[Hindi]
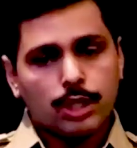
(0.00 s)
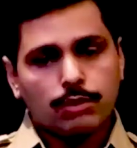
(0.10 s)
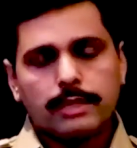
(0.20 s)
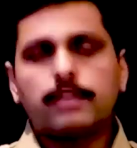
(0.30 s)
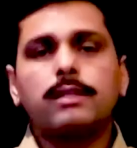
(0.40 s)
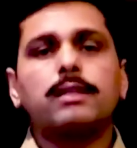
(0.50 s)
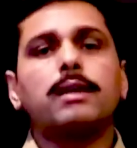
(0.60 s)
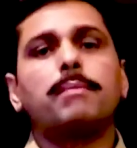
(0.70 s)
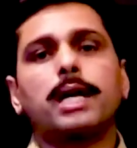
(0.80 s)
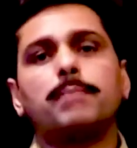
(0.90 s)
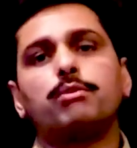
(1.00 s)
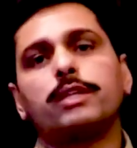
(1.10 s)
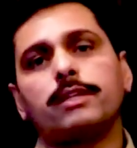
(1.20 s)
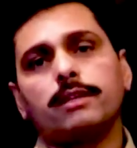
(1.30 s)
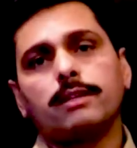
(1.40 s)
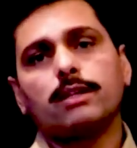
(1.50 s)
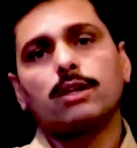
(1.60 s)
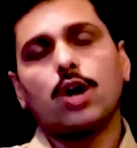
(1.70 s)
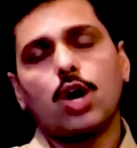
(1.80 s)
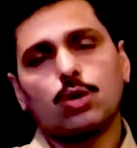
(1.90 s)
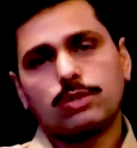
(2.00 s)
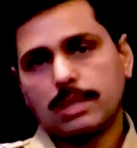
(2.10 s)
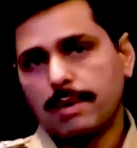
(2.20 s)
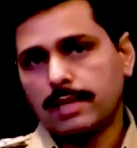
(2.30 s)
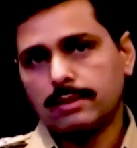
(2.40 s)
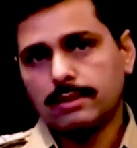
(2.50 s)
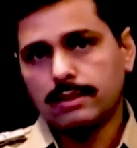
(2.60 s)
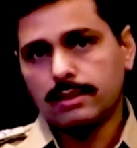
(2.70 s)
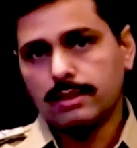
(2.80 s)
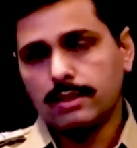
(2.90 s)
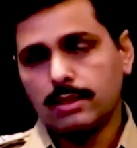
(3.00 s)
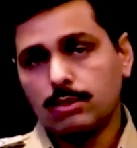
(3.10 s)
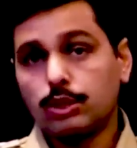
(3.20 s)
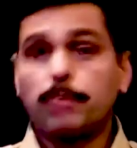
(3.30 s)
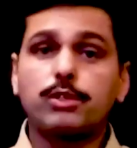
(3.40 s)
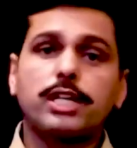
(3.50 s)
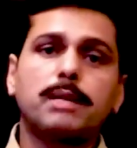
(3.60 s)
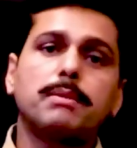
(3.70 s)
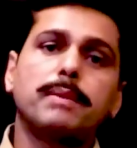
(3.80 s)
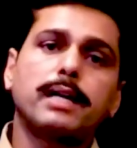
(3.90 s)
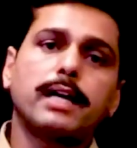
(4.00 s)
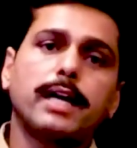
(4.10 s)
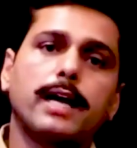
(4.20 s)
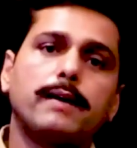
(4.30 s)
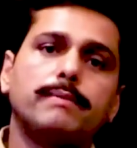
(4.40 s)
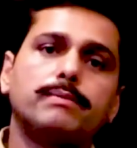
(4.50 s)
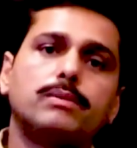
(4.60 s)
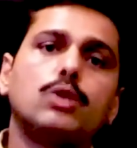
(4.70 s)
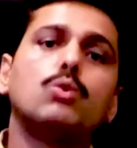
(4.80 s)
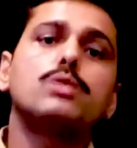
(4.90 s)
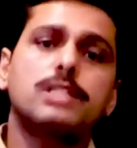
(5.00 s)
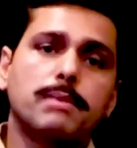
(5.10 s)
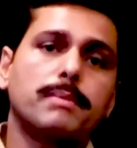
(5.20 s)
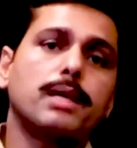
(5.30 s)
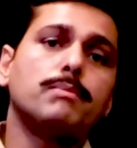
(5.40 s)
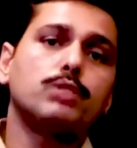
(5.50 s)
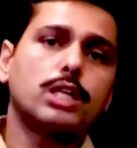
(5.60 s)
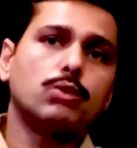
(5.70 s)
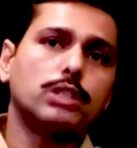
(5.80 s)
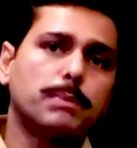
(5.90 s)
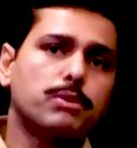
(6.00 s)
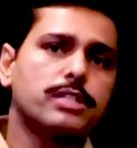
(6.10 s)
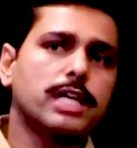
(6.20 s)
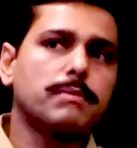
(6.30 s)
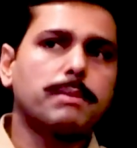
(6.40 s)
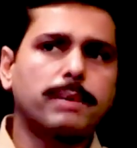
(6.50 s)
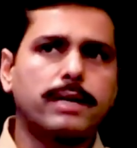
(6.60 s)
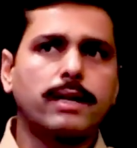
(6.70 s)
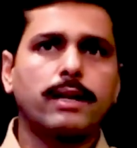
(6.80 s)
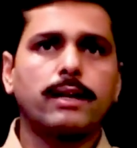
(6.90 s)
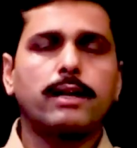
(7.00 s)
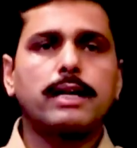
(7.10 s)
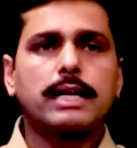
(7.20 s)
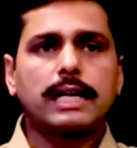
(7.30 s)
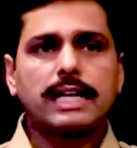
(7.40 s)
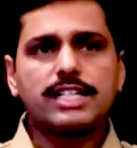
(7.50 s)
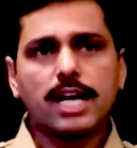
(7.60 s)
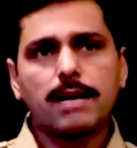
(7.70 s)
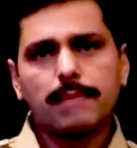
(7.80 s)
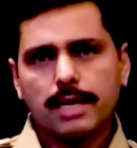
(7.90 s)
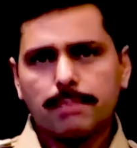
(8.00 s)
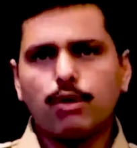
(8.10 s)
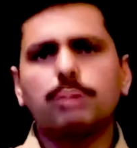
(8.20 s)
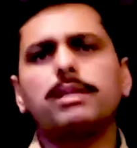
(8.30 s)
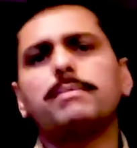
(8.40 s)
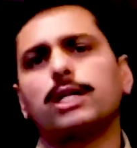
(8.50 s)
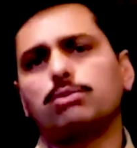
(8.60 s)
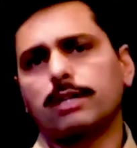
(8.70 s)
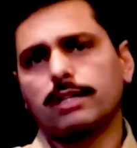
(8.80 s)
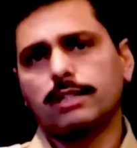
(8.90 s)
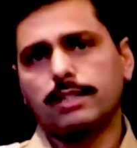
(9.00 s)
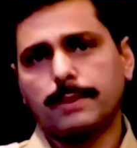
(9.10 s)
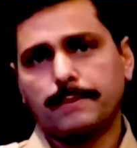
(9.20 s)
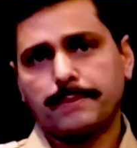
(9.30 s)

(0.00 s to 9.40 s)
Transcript: मैंने अपनी ट्वेल्थ की पढ़ाई पूरी की और उसके बाद उदयपुर शहर में पढ़ने गया उस समय में मुझे उदयपुर शहर में पढ़ने के लिए जाना मेरे लिए एक बहुत बड़ी बात हुआ करती